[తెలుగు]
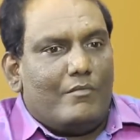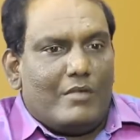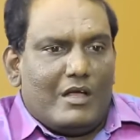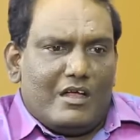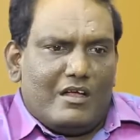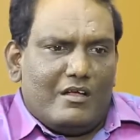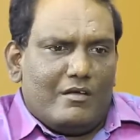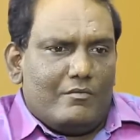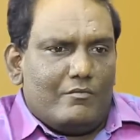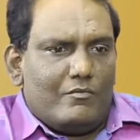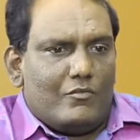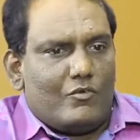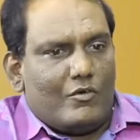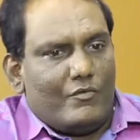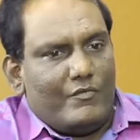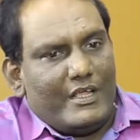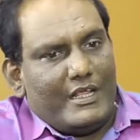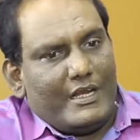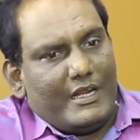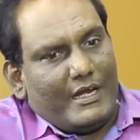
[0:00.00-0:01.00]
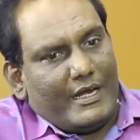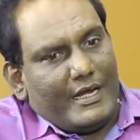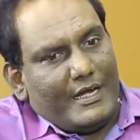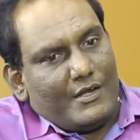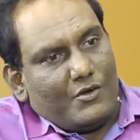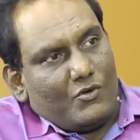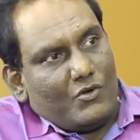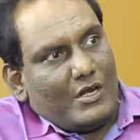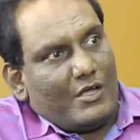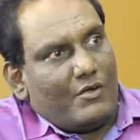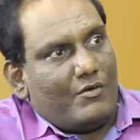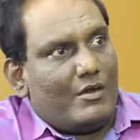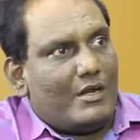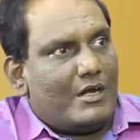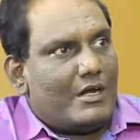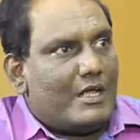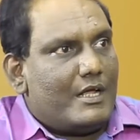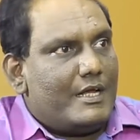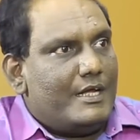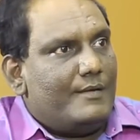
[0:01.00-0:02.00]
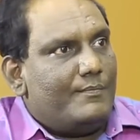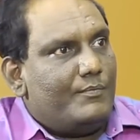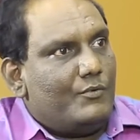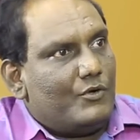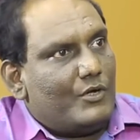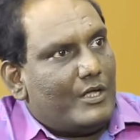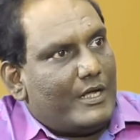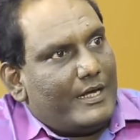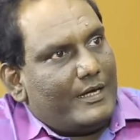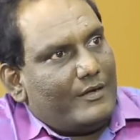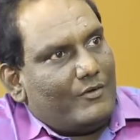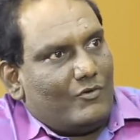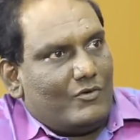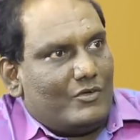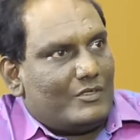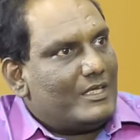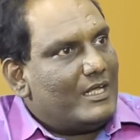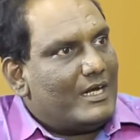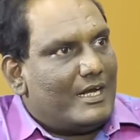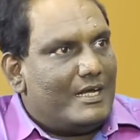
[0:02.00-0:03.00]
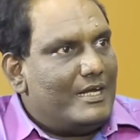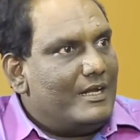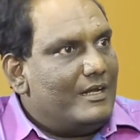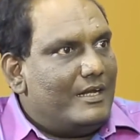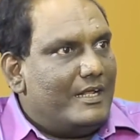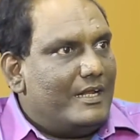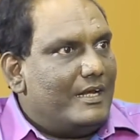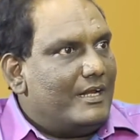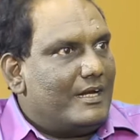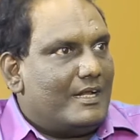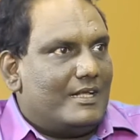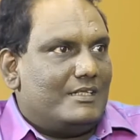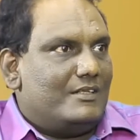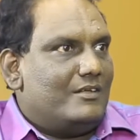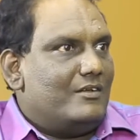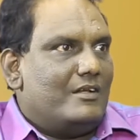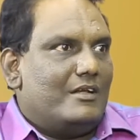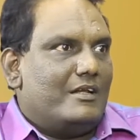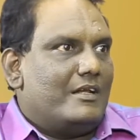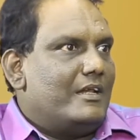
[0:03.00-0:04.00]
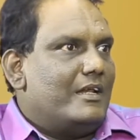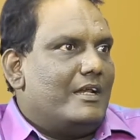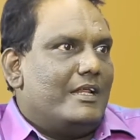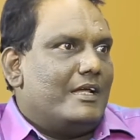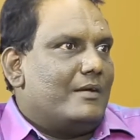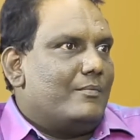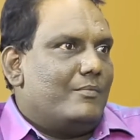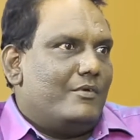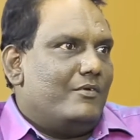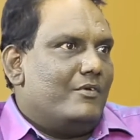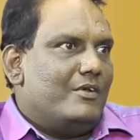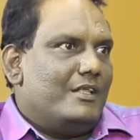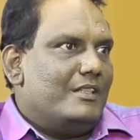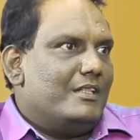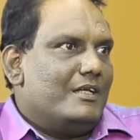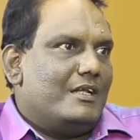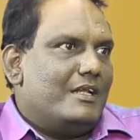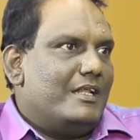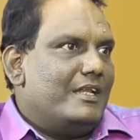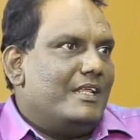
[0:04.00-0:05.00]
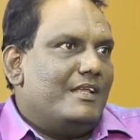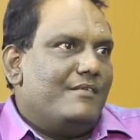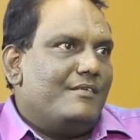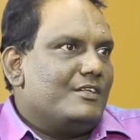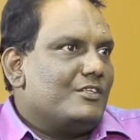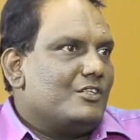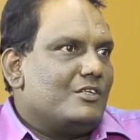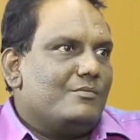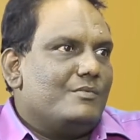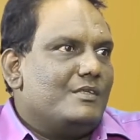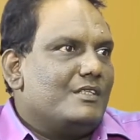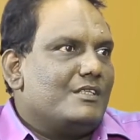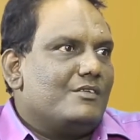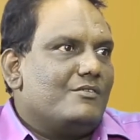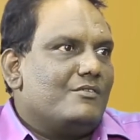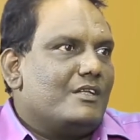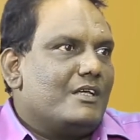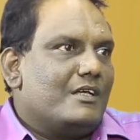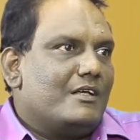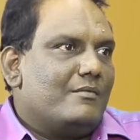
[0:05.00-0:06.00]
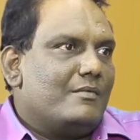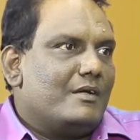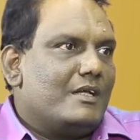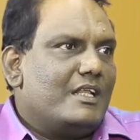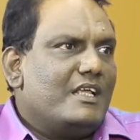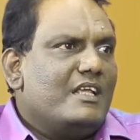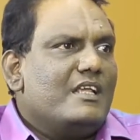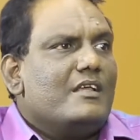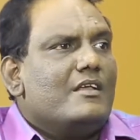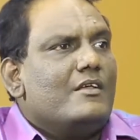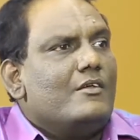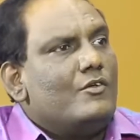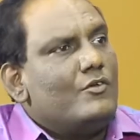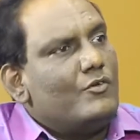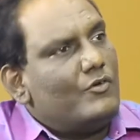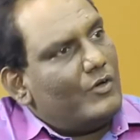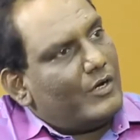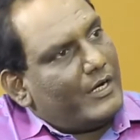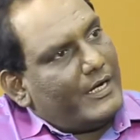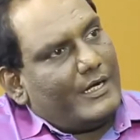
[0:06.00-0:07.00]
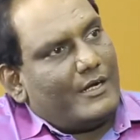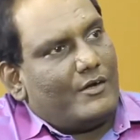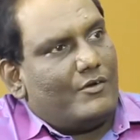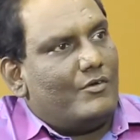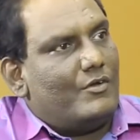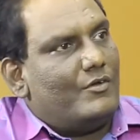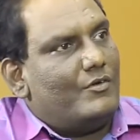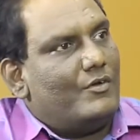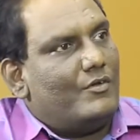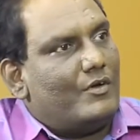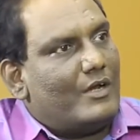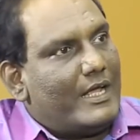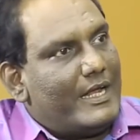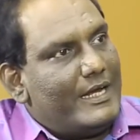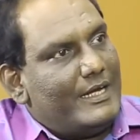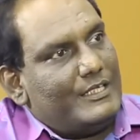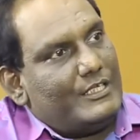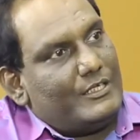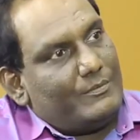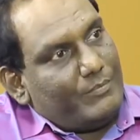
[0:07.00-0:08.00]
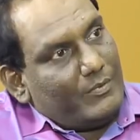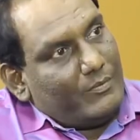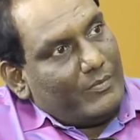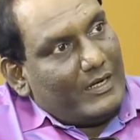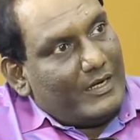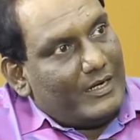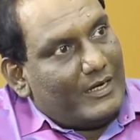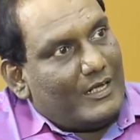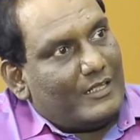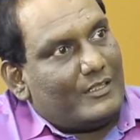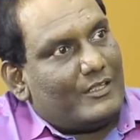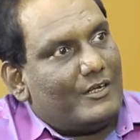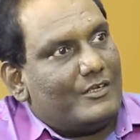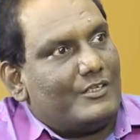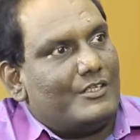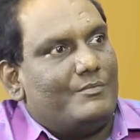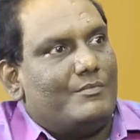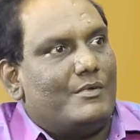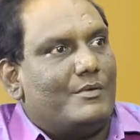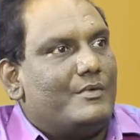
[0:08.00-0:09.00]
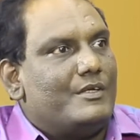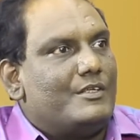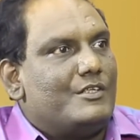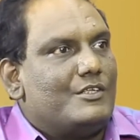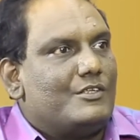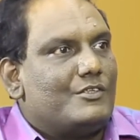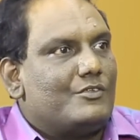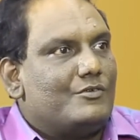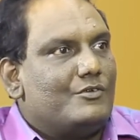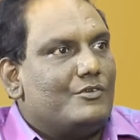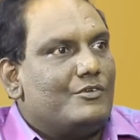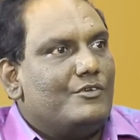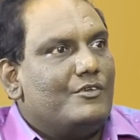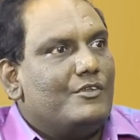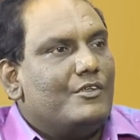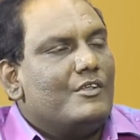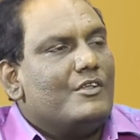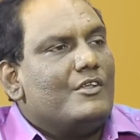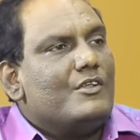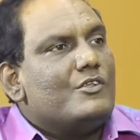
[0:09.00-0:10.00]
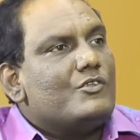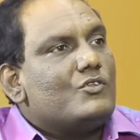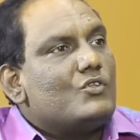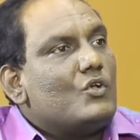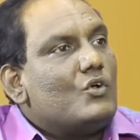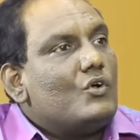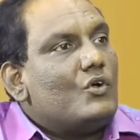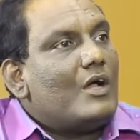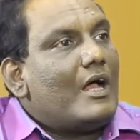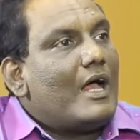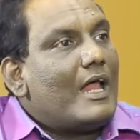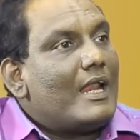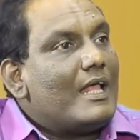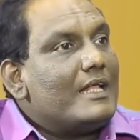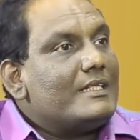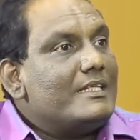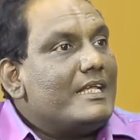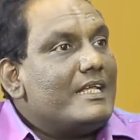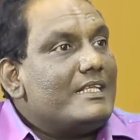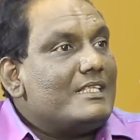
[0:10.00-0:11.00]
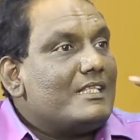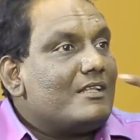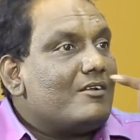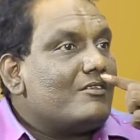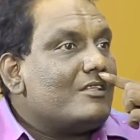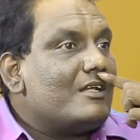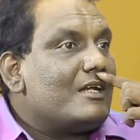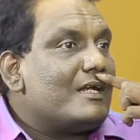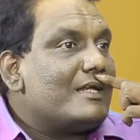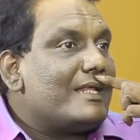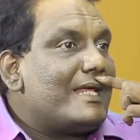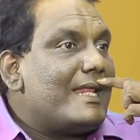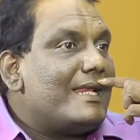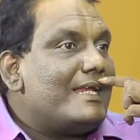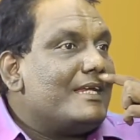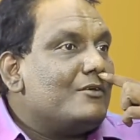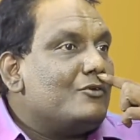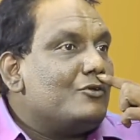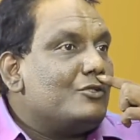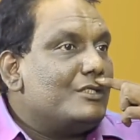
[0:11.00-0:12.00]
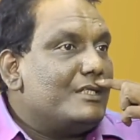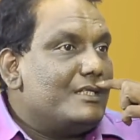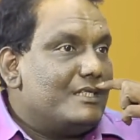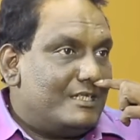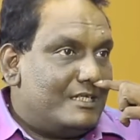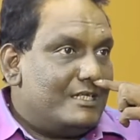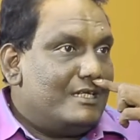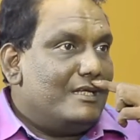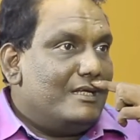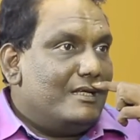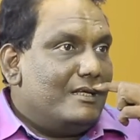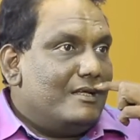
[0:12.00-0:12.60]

మా ఇంకో వేరే రైటర్ ఉన్నా కూడా నా ఇన్పుట్ ఆయనకి ఒక్కోసారి అన్నీ నేనే రాసే లేకపోయేవాడిని ఎందుకంటే నేను ఈవెంట్స్లో బిజీగా ఉంటాను కాబట్టి ఇంకో రైటర్ కూడా ఉండేవాళ్ళు ఆయనకి చెప్పి మళ్ళీ నా థాట్స్ ఇంప్లిమెంట్ చేసుకుంటూ సో అలా చేసిన తర్వాత నా టాలెంట్ గుర్తించి